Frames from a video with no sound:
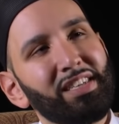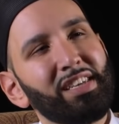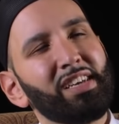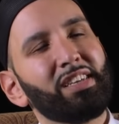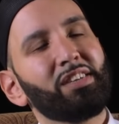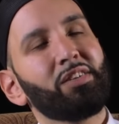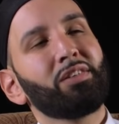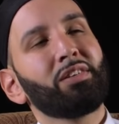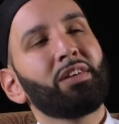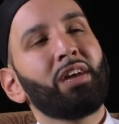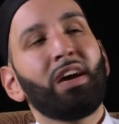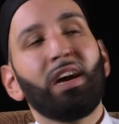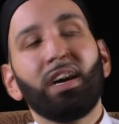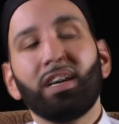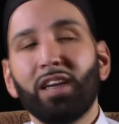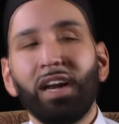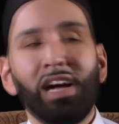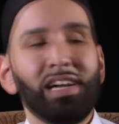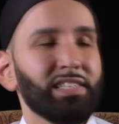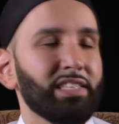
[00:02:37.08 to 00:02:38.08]

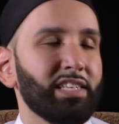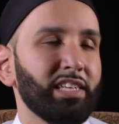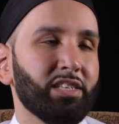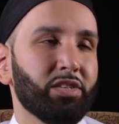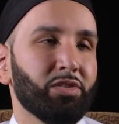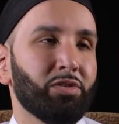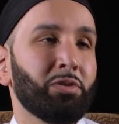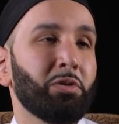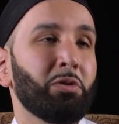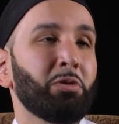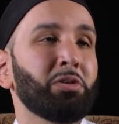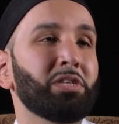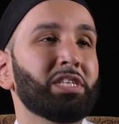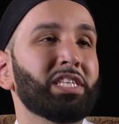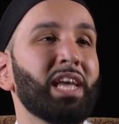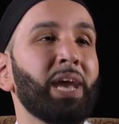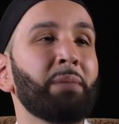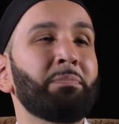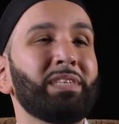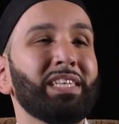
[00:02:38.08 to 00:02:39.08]
агностикам, скептически
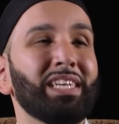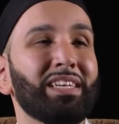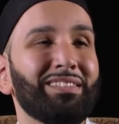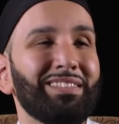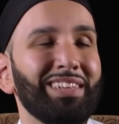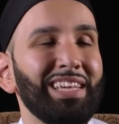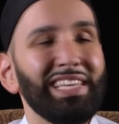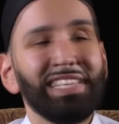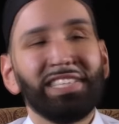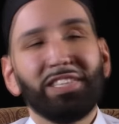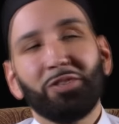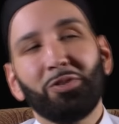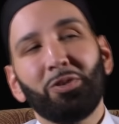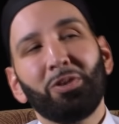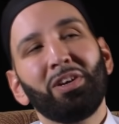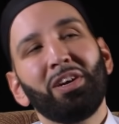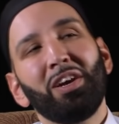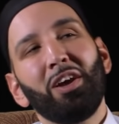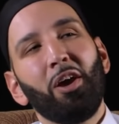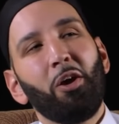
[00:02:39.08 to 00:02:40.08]
настроенным теистам
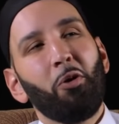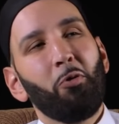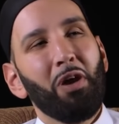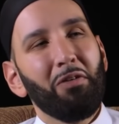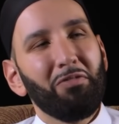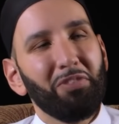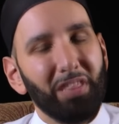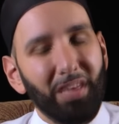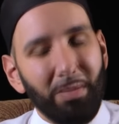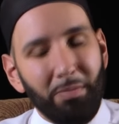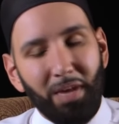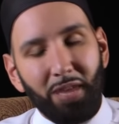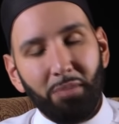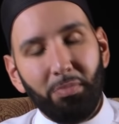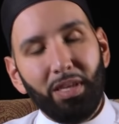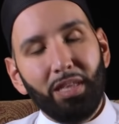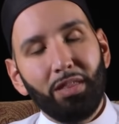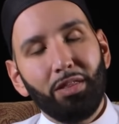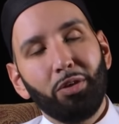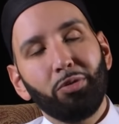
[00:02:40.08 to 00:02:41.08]
и другим, тем,
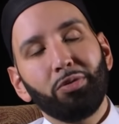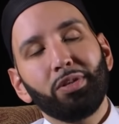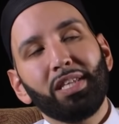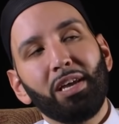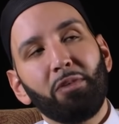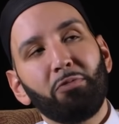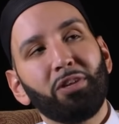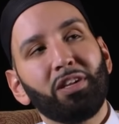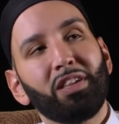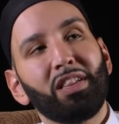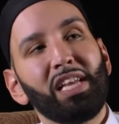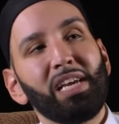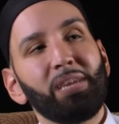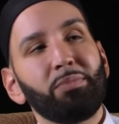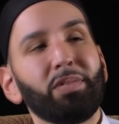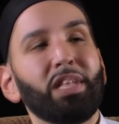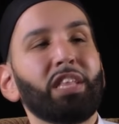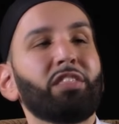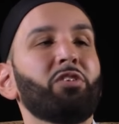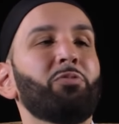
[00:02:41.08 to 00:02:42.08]
кто заявляет, что,
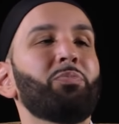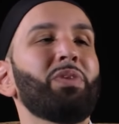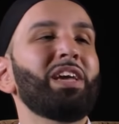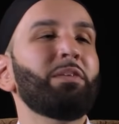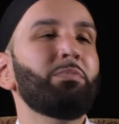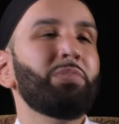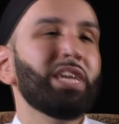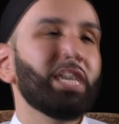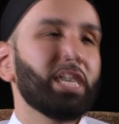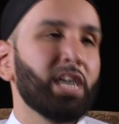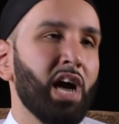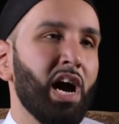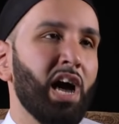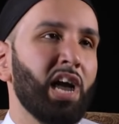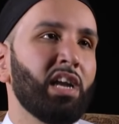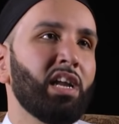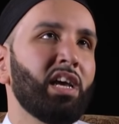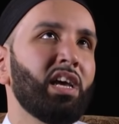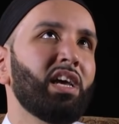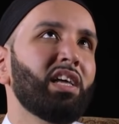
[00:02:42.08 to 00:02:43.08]
возможно, Бог
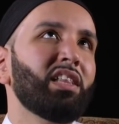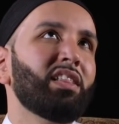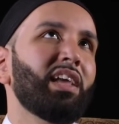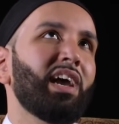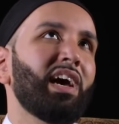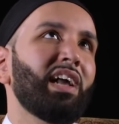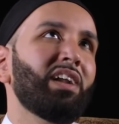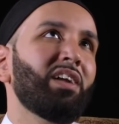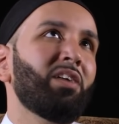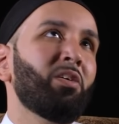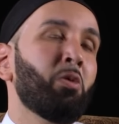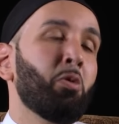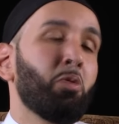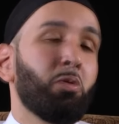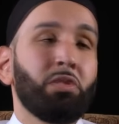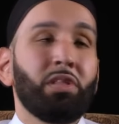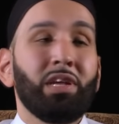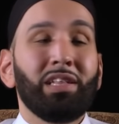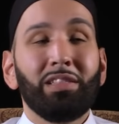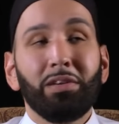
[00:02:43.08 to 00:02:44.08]
существует, и,
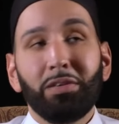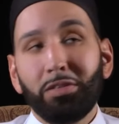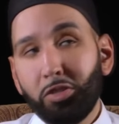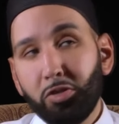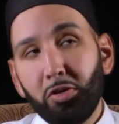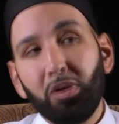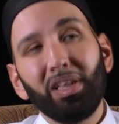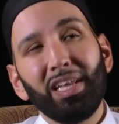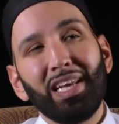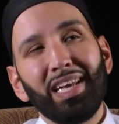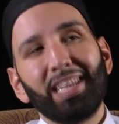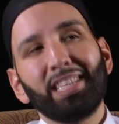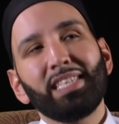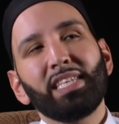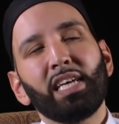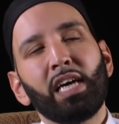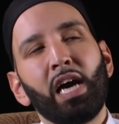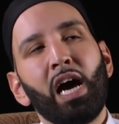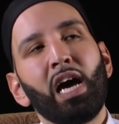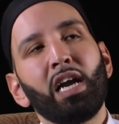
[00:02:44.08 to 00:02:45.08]
вероятнее всего, Бог
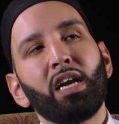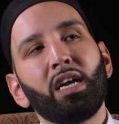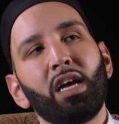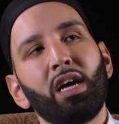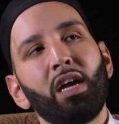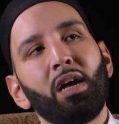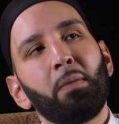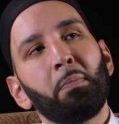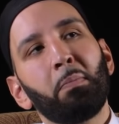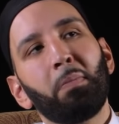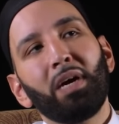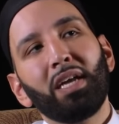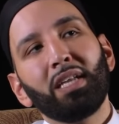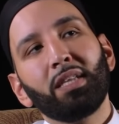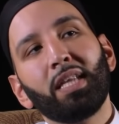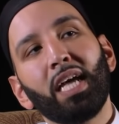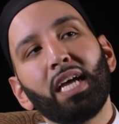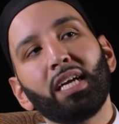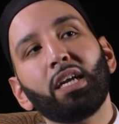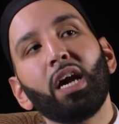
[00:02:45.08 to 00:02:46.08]
есть.
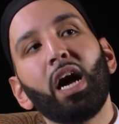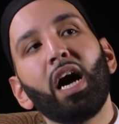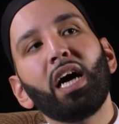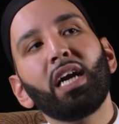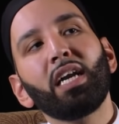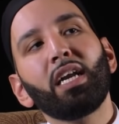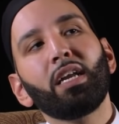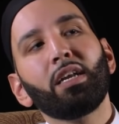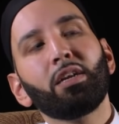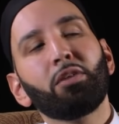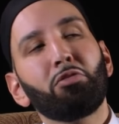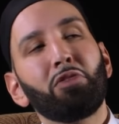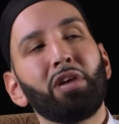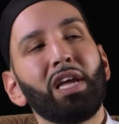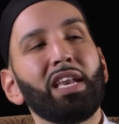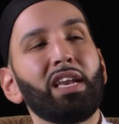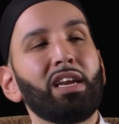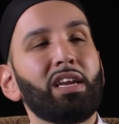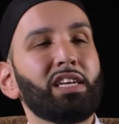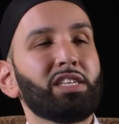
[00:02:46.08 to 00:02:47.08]
Однако Он сотворил нас
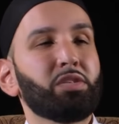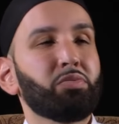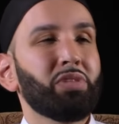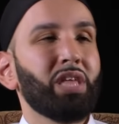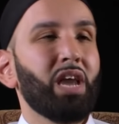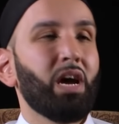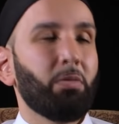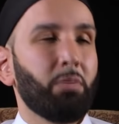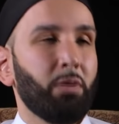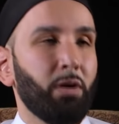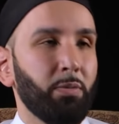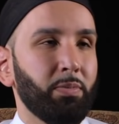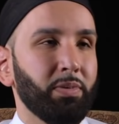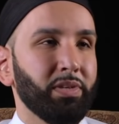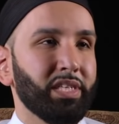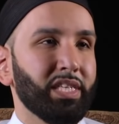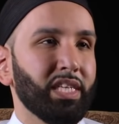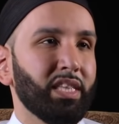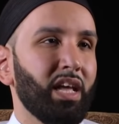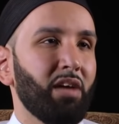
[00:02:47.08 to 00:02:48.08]
без определенной
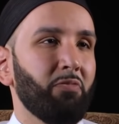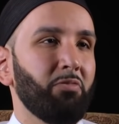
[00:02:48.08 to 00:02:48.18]
цели,